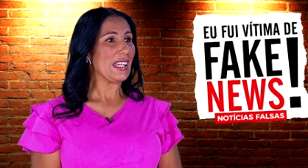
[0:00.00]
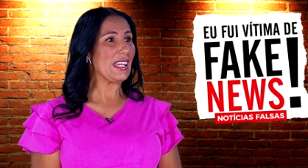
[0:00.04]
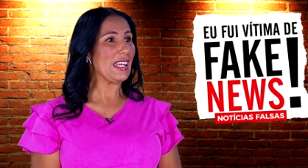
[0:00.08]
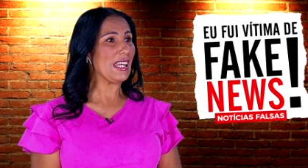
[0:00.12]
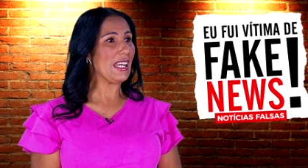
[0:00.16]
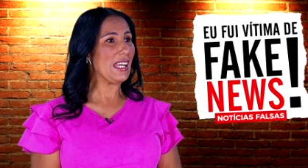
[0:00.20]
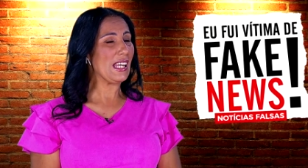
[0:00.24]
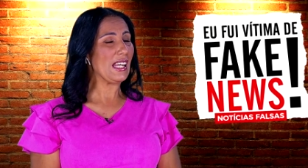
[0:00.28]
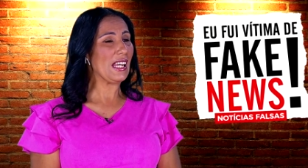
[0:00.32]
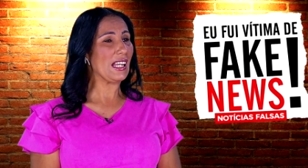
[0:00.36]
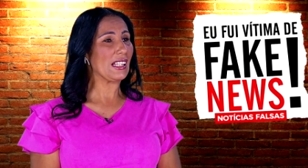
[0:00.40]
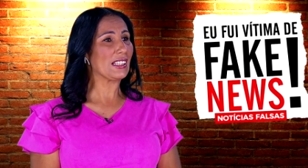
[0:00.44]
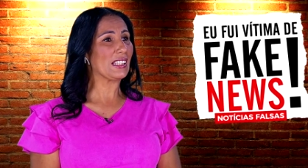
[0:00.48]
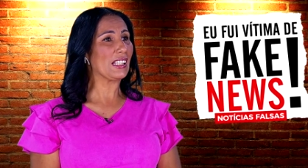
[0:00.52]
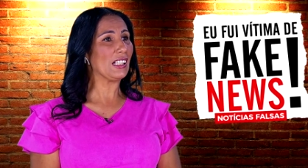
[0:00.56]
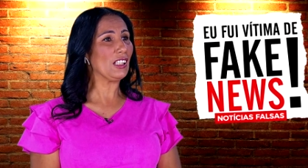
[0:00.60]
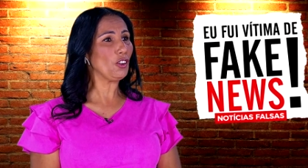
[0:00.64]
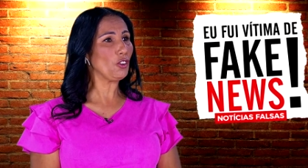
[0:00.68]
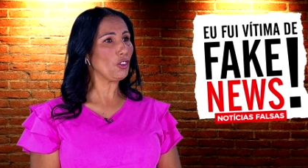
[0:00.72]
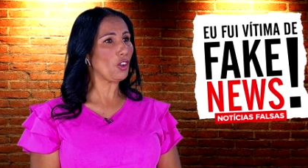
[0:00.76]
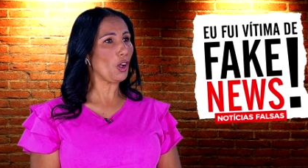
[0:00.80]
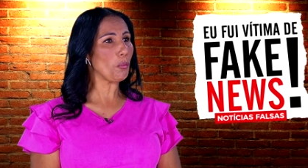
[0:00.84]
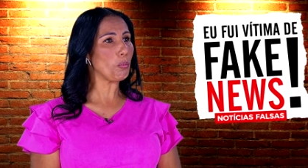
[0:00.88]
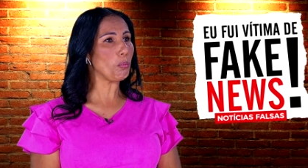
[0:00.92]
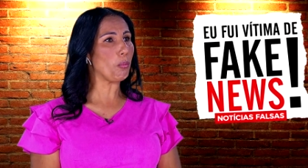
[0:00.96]
E
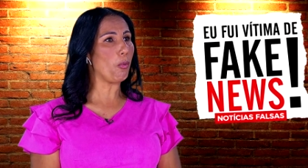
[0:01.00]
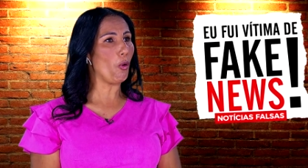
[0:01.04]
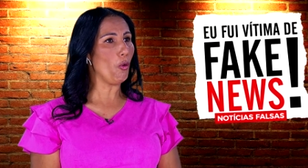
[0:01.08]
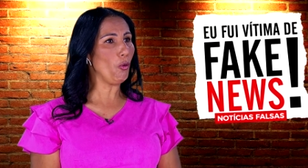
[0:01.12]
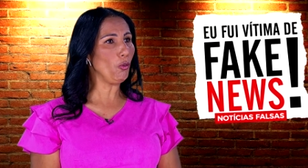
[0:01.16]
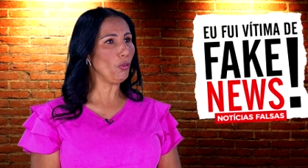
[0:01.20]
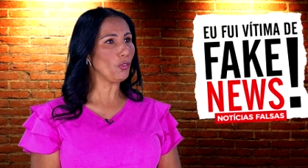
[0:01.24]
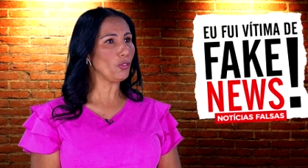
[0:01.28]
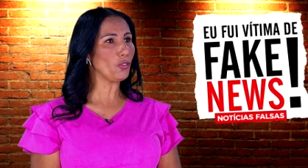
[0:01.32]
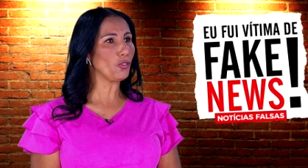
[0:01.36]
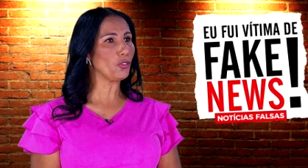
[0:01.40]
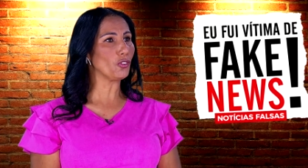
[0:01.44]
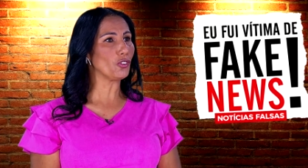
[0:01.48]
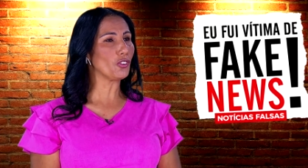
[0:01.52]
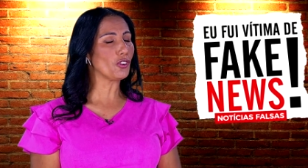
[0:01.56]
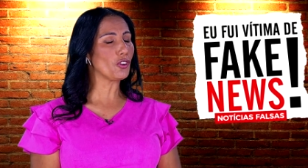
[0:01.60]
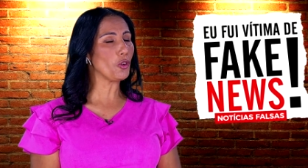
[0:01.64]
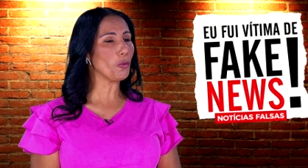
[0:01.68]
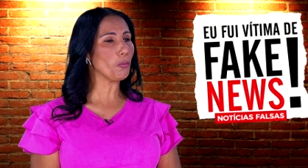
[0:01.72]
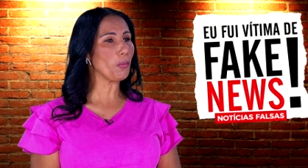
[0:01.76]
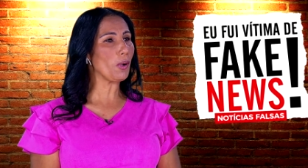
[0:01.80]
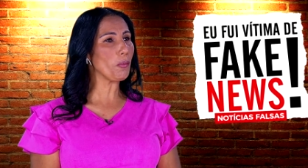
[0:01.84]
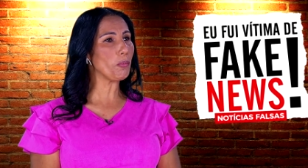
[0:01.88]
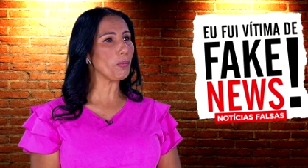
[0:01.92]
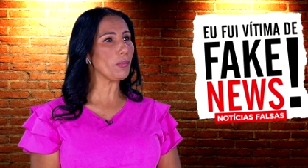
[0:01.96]
tanto a ponto que
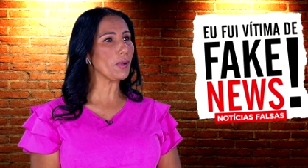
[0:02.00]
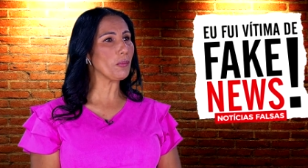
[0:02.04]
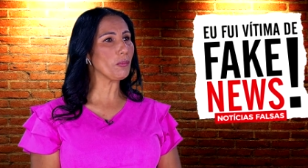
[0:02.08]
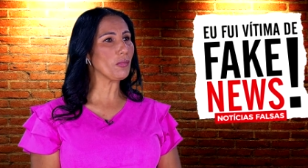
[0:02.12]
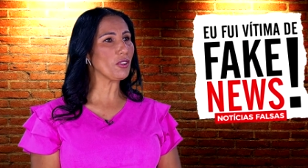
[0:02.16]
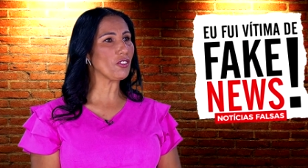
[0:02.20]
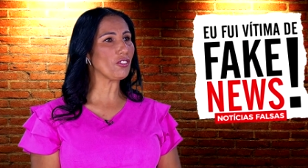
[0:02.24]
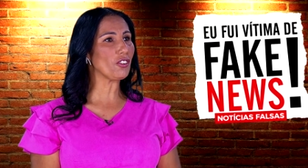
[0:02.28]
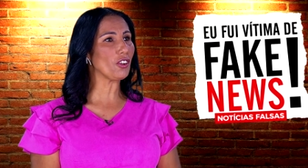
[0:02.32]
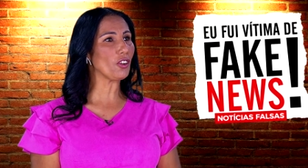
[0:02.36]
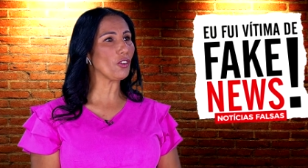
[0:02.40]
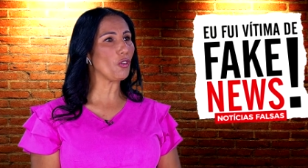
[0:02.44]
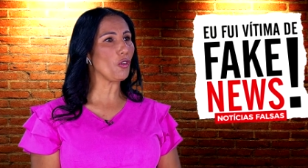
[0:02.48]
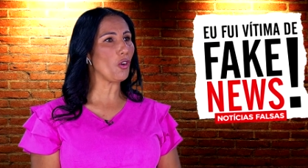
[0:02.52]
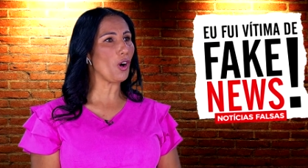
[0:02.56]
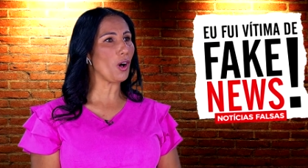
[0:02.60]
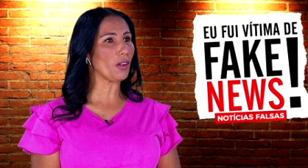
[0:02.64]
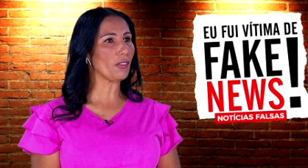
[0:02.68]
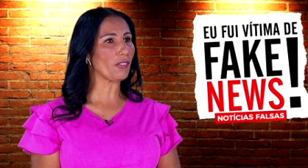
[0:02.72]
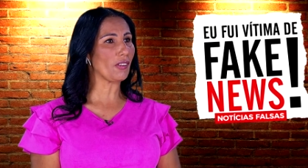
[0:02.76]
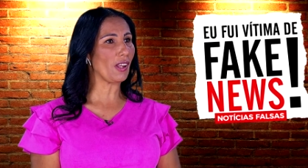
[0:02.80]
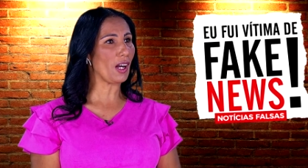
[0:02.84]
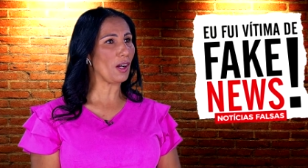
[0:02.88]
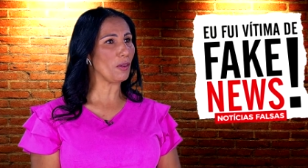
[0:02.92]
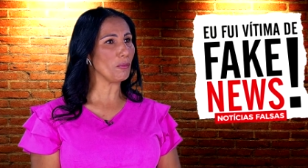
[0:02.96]
uma prima chegou
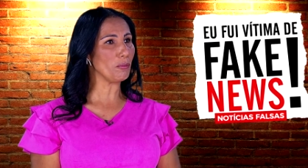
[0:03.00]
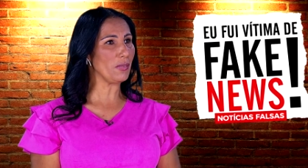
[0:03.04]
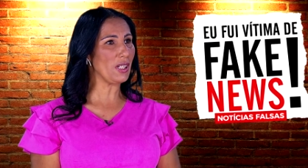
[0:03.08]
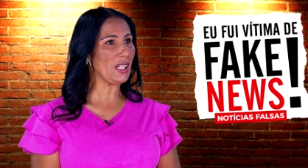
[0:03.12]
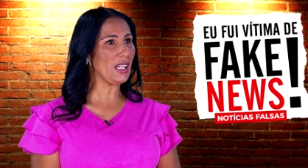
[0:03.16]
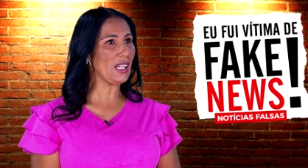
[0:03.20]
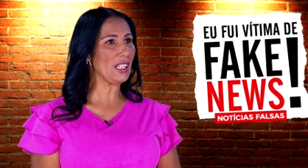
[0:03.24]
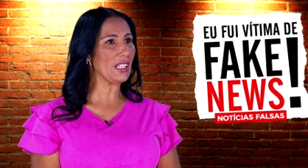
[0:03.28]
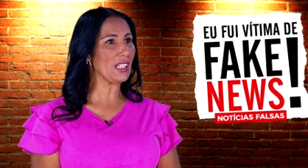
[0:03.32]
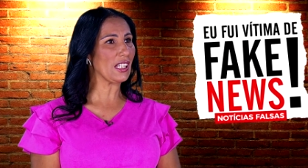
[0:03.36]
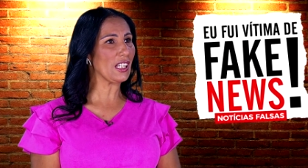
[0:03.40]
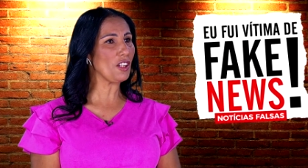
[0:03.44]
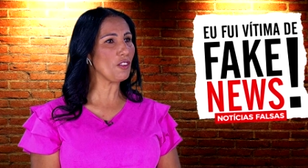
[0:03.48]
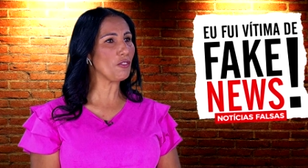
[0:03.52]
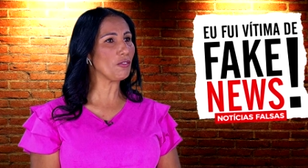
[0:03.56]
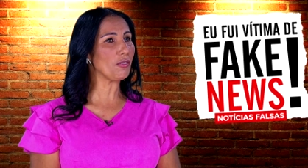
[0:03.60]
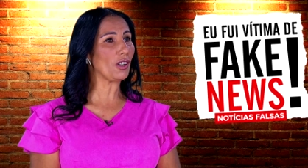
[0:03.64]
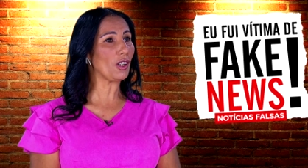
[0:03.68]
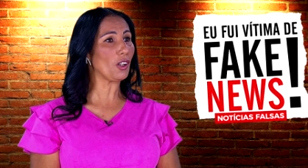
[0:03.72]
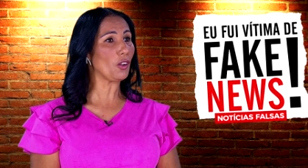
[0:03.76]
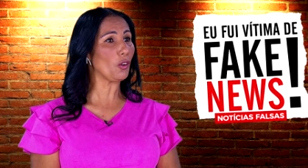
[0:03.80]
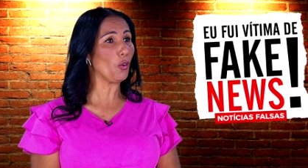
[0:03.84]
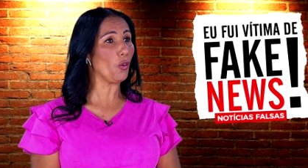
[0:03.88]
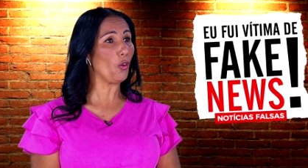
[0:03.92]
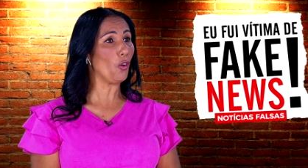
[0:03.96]
até a mim e
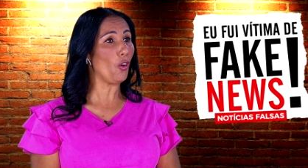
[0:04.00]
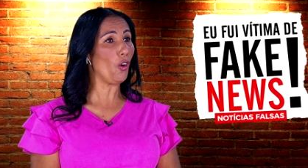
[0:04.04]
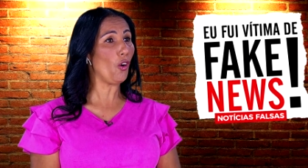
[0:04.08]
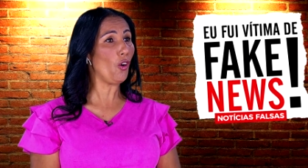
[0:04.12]
falou: